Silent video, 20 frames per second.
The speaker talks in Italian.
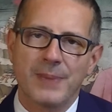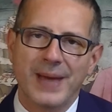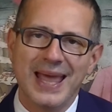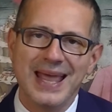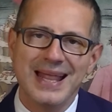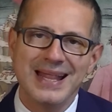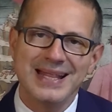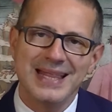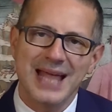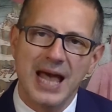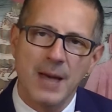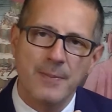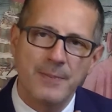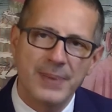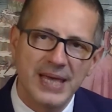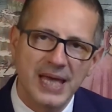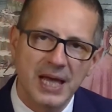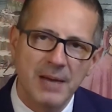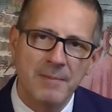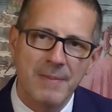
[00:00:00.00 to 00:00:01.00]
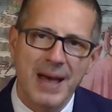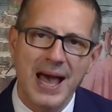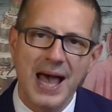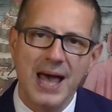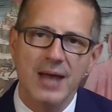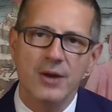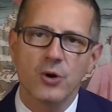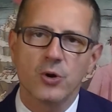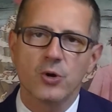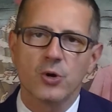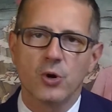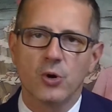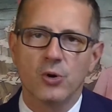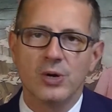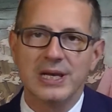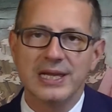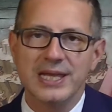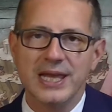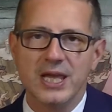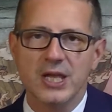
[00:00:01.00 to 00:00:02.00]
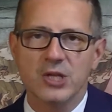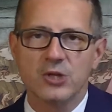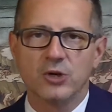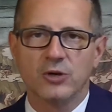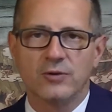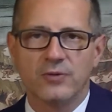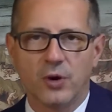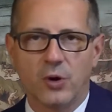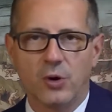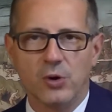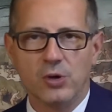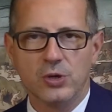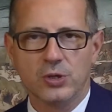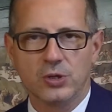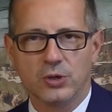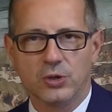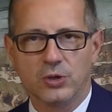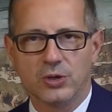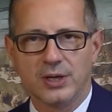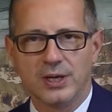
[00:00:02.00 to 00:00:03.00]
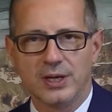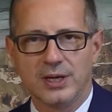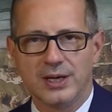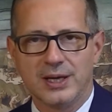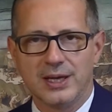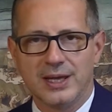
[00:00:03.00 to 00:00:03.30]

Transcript: prenda per mano con lieto volto